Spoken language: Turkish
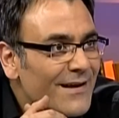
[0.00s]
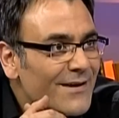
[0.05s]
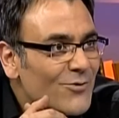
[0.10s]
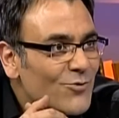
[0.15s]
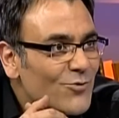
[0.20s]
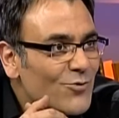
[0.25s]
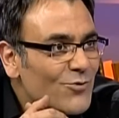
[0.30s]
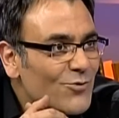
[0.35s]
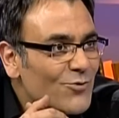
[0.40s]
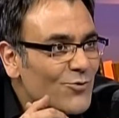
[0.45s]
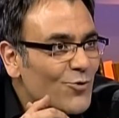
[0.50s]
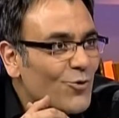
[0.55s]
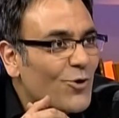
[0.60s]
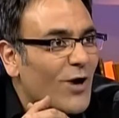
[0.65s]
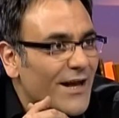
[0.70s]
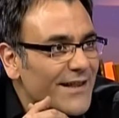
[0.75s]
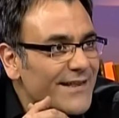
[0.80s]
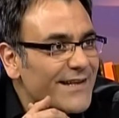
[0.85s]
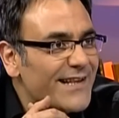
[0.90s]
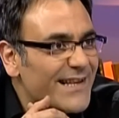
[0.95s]
Protein.
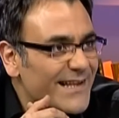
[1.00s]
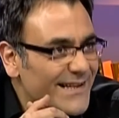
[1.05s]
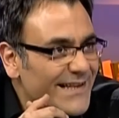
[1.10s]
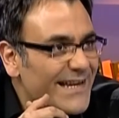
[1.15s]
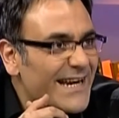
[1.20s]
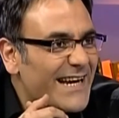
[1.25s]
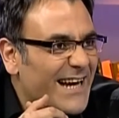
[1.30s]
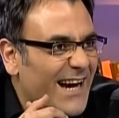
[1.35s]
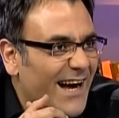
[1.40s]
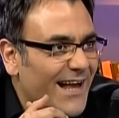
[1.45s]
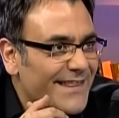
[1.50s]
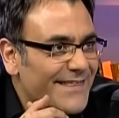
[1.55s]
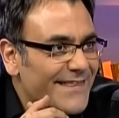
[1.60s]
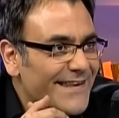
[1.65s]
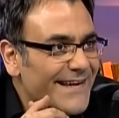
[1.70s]
Dukan değil de direkt kan.